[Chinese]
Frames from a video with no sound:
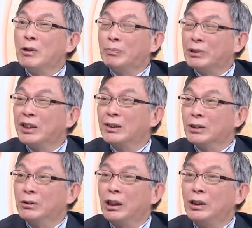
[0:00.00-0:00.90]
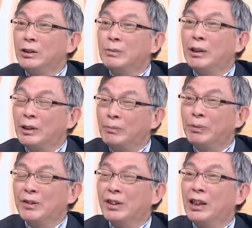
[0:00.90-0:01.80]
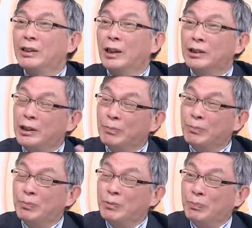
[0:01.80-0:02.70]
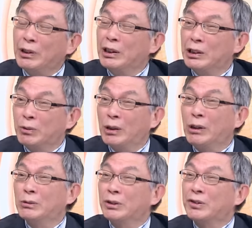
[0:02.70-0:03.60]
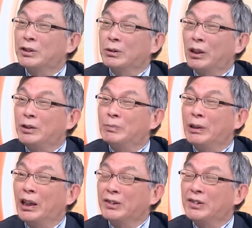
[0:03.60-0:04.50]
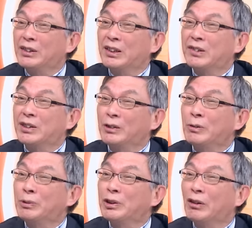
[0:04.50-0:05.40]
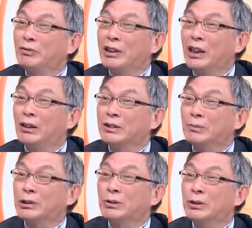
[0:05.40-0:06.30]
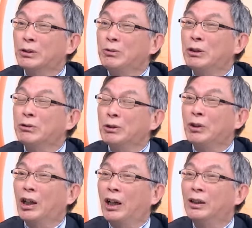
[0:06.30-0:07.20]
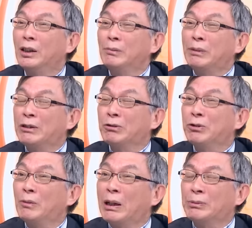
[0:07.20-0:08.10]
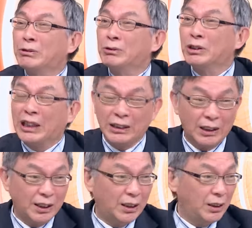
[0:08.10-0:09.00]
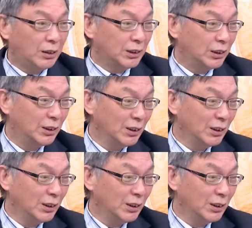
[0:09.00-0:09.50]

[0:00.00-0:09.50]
因为不这样子的话呢，日本人本身来讲，既。不喜欢外国，只喜欢日本，然后自己在市场又不消费，然后什么东西都越做越好，卖出去也卖不出去。大家现在要的